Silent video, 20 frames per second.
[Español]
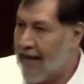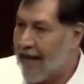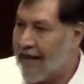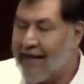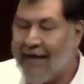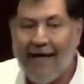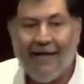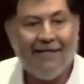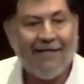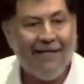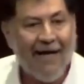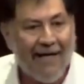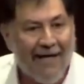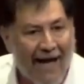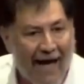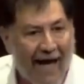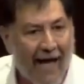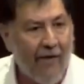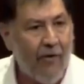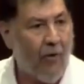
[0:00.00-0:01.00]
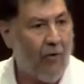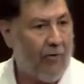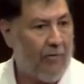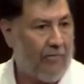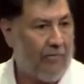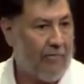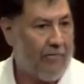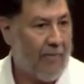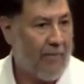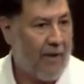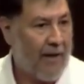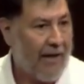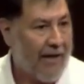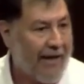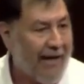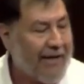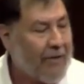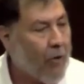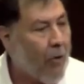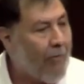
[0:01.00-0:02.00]
Y el Senado,
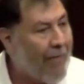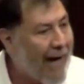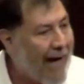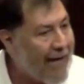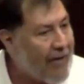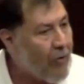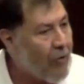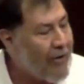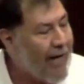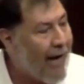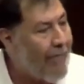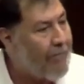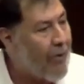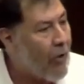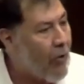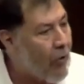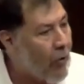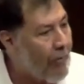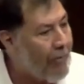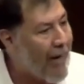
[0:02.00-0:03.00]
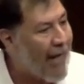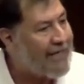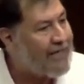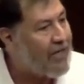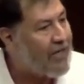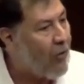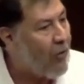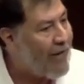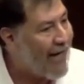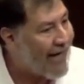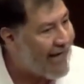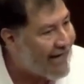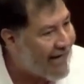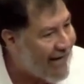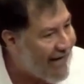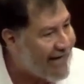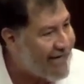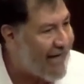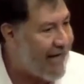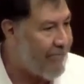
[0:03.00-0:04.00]
retomando una preocupación
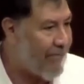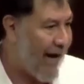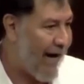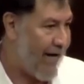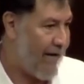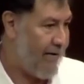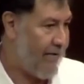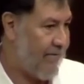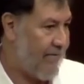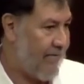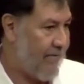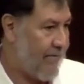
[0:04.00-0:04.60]
legítima,